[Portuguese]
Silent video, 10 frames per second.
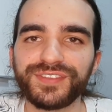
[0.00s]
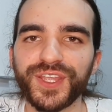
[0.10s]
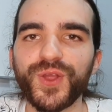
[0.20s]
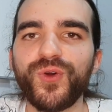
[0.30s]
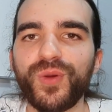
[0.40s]
eles
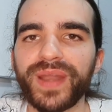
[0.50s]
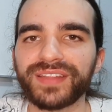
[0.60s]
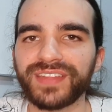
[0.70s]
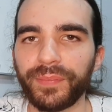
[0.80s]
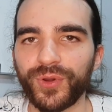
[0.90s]
seriam
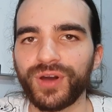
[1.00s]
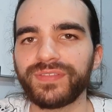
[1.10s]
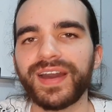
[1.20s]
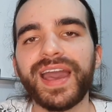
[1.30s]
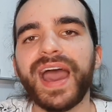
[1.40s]
cobrados na
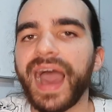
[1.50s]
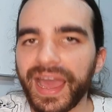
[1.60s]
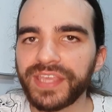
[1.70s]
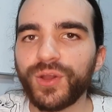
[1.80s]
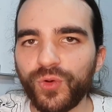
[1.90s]
prova,
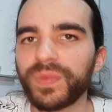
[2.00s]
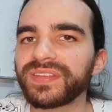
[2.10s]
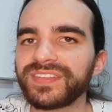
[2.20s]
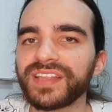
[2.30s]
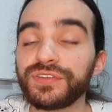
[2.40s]
aí que eu
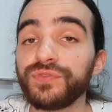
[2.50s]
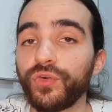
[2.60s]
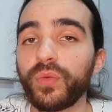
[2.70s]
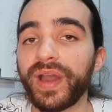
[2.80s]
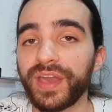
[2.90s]
comecei a
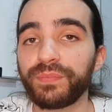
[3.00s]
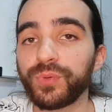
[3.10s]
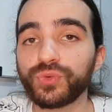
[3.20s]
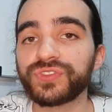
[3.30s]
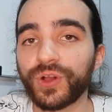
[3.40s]
desenvolver uma
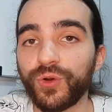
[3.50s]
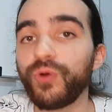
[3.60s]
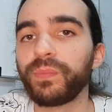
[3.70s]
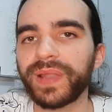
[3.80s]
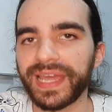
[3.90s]
repulsa
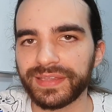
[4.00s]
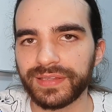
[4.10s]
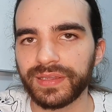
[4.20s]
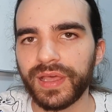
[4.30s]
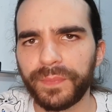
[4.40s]

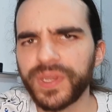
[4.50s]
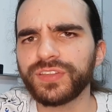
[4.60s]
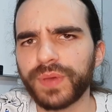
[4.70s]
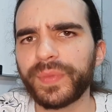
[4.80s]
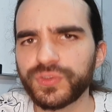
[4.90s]
completa,
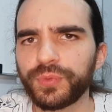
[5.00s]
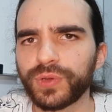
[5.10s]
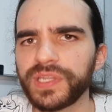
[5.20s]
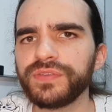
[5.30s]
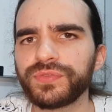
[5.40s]
principalmente
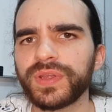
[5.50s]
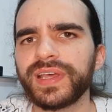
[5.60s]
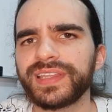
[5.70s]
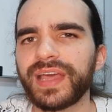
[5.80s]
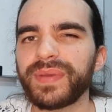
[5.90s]
por livro,
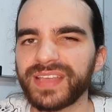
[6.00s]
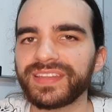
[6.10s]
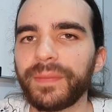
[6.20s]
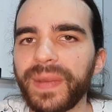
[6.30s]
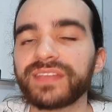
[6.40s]
né, mas
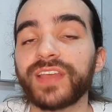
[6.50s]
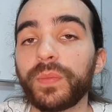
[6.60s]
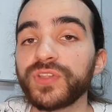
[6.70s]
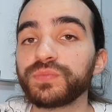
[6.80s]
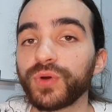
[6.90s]
até
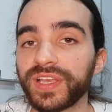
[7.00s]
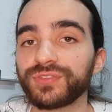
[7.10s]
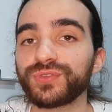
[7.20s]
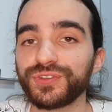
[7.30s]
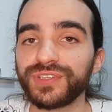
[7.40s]
parcialmente por
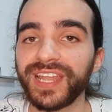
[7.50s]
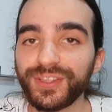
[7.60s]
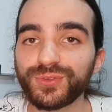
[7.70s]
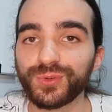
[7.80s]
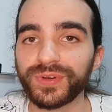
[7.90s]
questões de
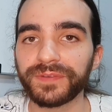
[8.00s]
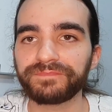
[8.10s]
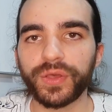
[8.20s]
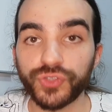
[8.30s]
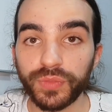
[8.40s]
leitura.
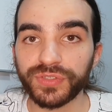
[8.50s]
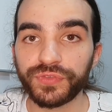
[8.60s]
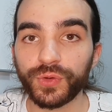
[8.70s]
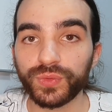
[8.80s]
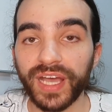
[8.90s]
Eu tinha uma
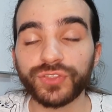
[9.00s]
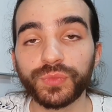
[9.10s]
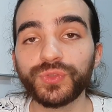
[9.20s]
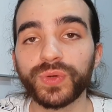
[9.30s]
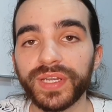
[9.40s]
dificuldade
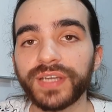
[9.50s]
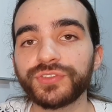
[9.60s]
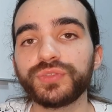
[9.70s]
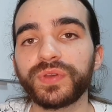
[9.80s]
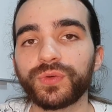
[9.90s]
muito
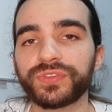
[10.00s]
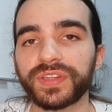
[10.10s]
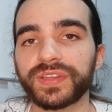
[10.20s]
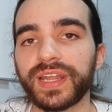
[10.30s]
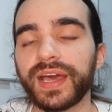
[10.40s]
grande de me
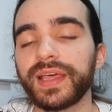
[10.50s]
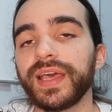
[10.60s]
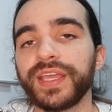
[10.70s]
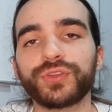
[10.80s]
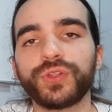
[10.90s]
concentrar,
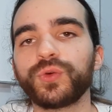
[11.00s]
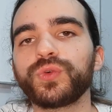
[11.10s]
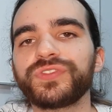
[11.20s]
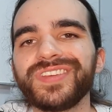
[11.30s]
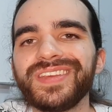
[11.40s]
então não
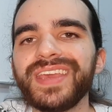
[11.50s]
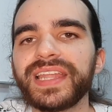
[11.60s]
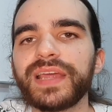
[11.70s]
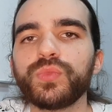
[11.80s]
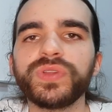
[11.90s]

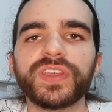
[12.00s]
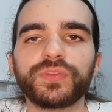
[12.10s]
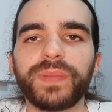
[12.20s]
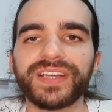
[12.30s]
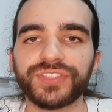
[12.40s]
conseguia ler
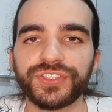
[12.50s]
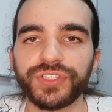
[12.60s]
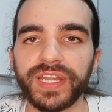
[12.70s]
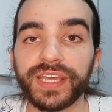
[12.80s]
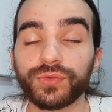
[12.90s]
muitas páginas
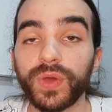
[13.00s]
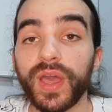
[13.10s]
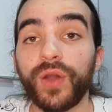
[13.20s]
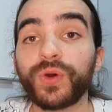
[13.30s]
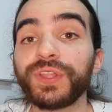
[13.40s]
direto.
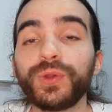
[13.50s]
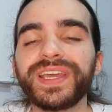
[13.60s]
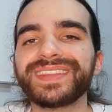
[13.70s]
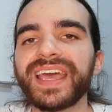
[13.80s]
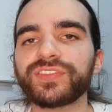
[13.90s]
Quando eu
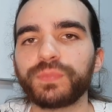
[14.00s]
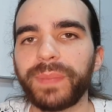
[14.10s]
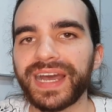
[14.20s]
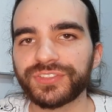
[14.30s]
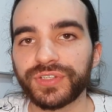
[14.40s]
lia 10
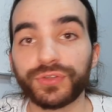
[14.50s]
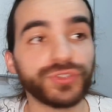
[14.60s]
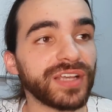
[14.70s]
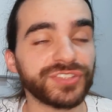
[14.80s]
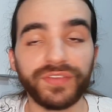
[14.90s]
páginas,
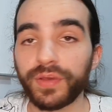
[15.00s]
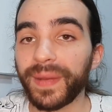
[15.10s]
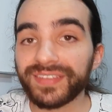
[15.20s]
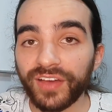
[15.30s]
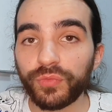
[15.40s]
eu já achava que
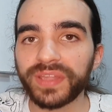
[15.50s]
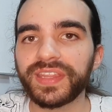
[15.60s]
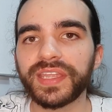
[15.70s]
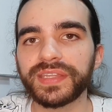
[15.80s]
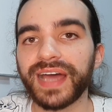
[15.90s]
passava uma
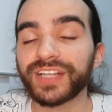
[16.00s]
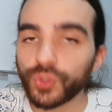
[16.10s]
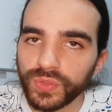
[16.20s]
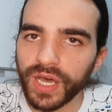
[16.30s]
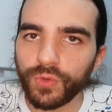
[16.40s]

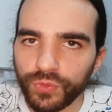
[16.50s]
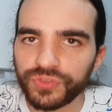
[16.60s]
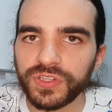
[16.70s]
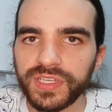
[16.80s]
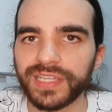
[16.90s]
eternidade, eu não
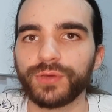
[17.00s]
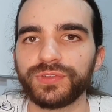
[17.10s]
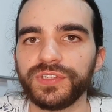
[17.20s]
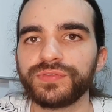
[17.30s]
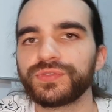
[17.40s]
conseguia ler
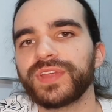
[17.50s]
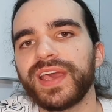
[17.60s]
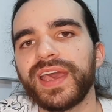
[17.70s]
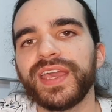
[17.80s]
os livros.